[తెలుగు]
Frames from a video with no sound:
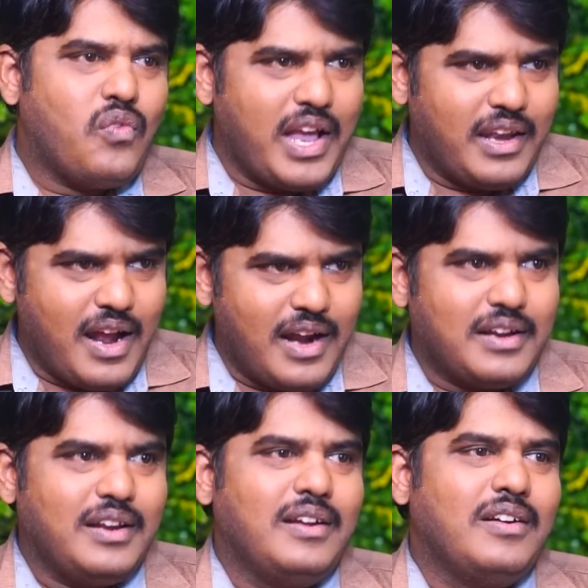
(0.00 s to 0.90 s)
వై నాట్
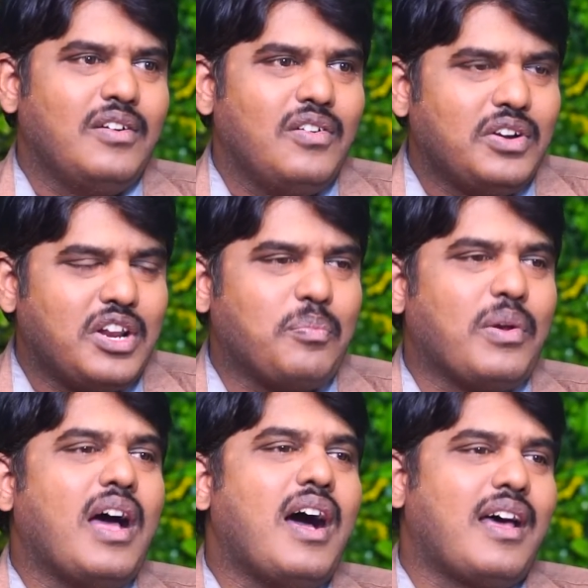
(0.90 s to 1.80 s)

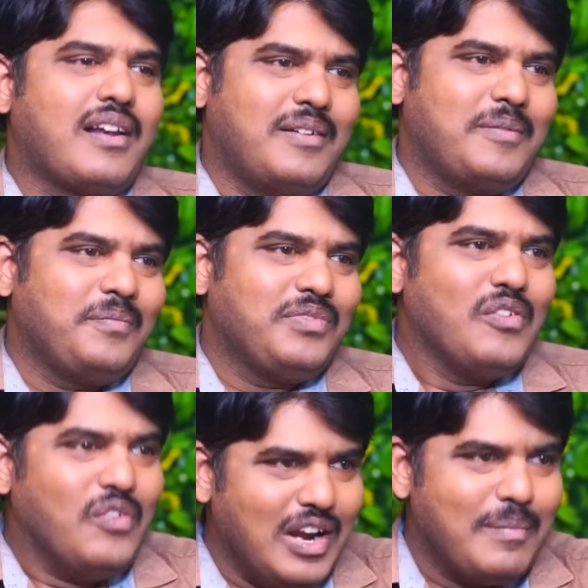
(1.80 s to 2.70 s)
ట్రిపుల్ ఆర్
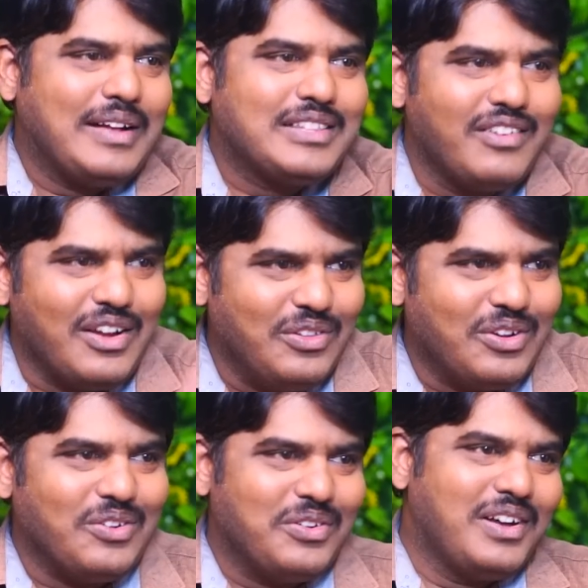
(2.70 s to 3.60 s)
వీళ్ళు మాత్రం
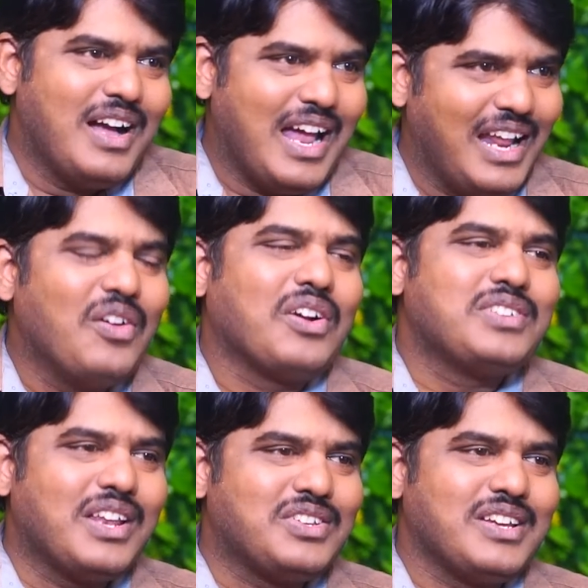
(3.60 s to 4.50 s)
ఎందుకు అనేది ఒక
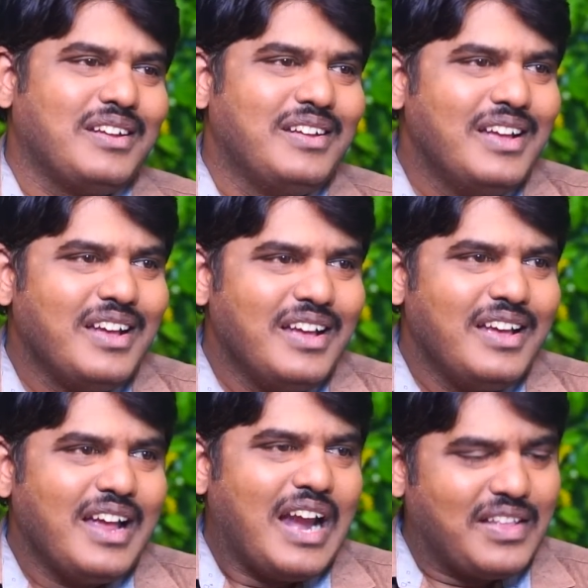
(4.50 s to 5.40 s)
చర్చ
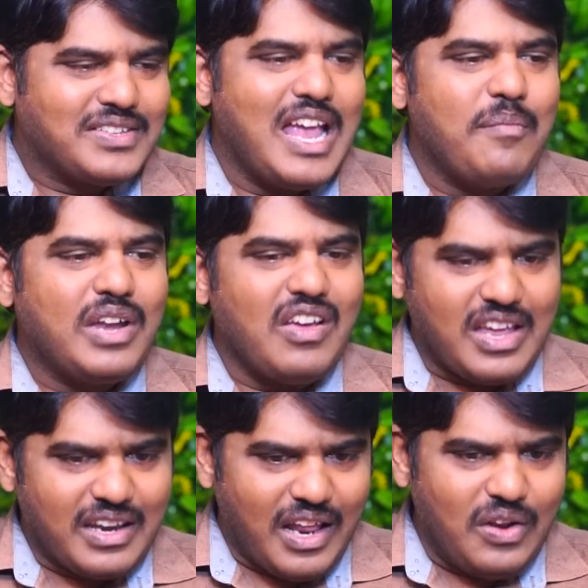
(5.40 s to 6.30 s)
అట్ ద సేమ్ టైం ఈ
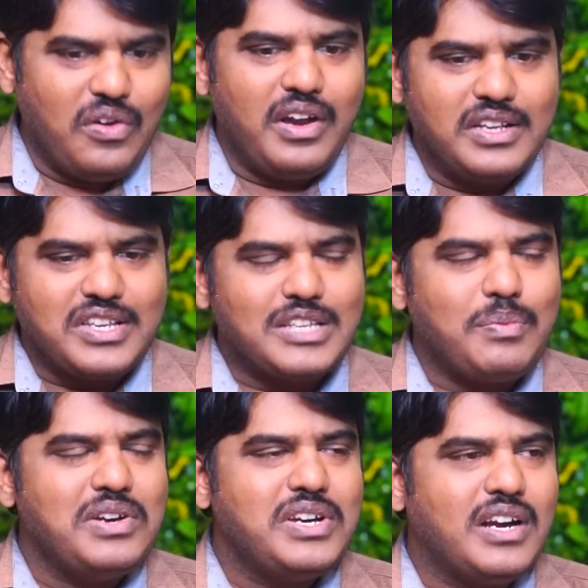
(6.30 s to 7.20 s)
నలుగురిని
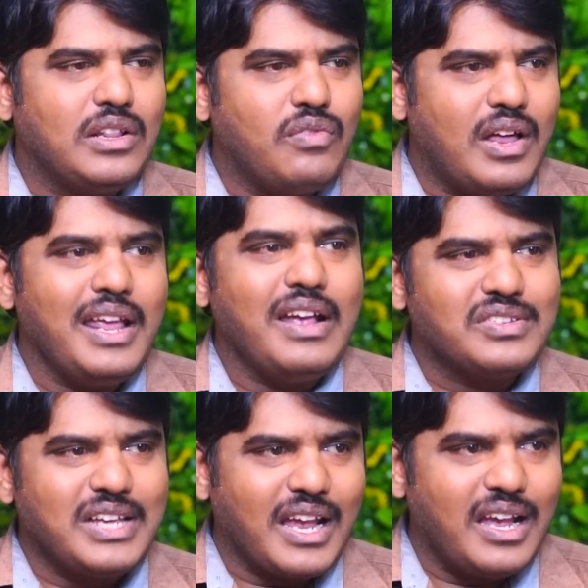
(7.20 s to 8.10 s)
సస్పెండ్ చేయడం ద్వారా ఏం
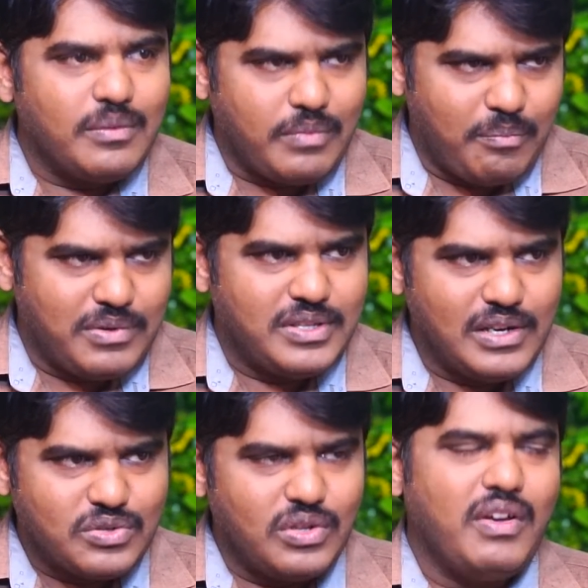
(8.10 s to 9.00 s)
సంకేతం
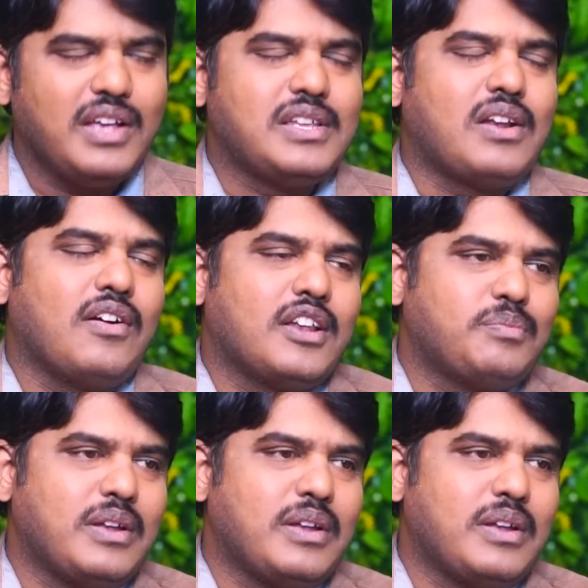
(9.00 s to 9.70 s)
పంపించదలుచుకుంది వైఎస్ఆర్ కాంగ్రెస్